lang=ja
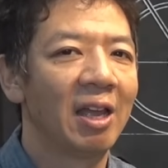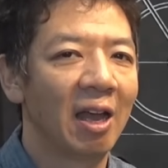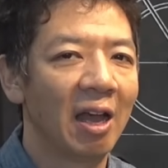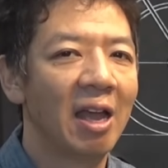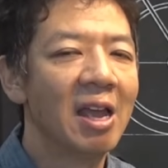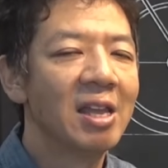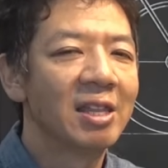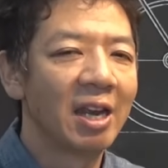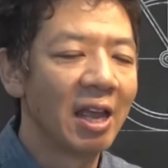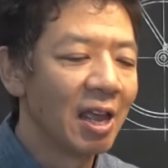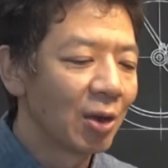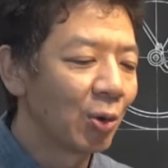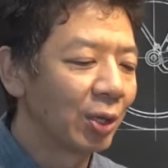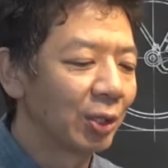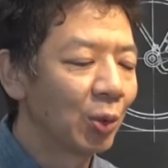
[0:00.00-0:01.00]
はい。でね、
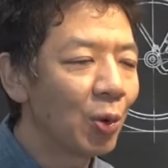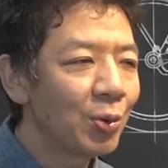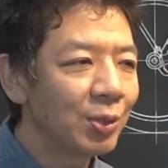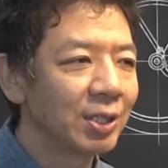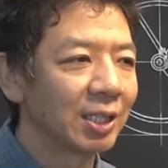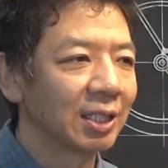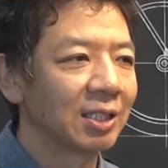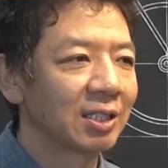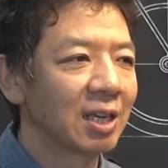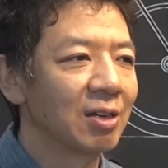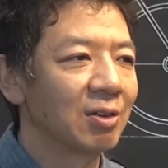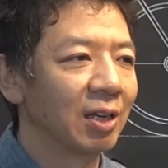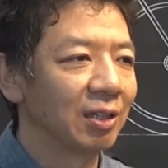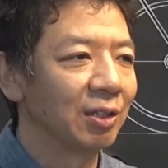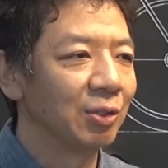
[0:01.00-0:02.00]
これどういうふうにやって使
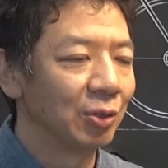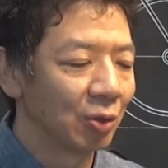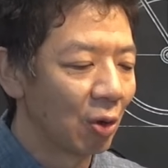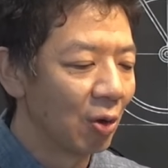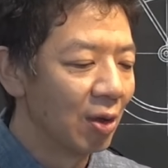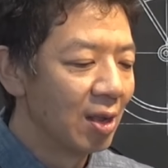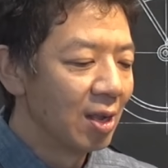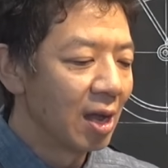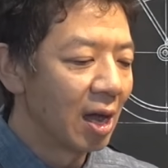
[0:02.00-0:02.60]
うかっていうと、